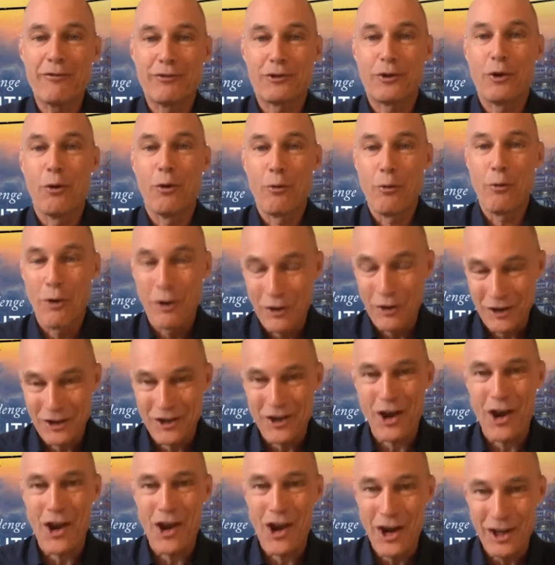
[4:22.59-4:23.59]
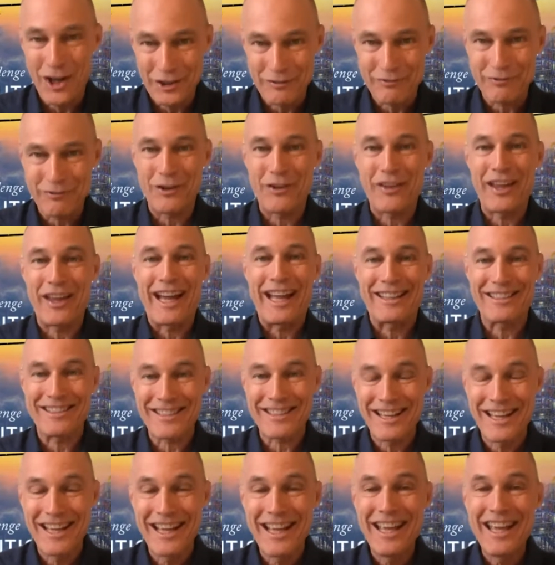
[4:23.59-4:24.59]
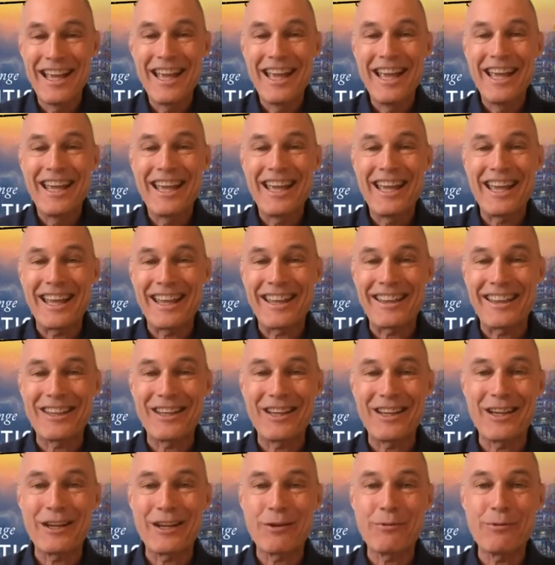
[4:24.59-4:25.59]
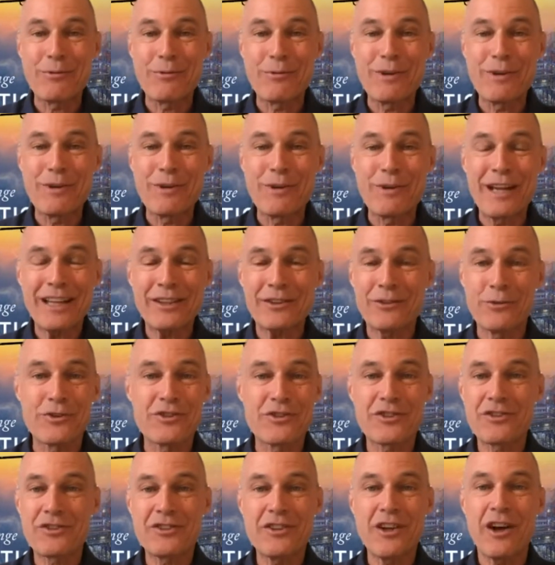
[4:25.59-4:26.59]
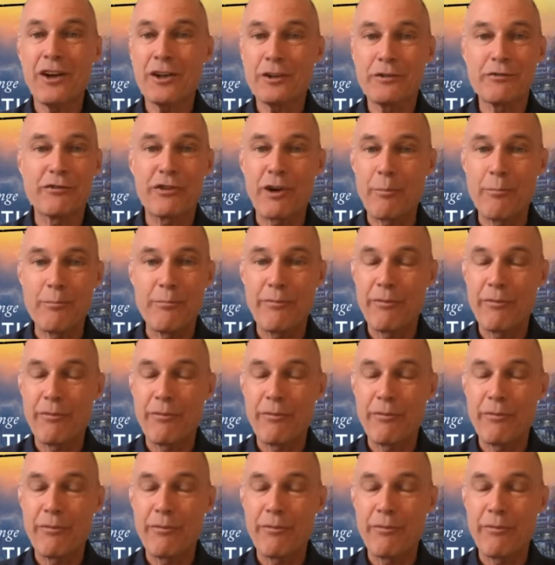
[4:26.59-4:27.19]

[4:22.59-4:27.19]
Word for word: Projeyi gerçekleştirmek için bizim sıfırdan başlamamız gerekiyordu.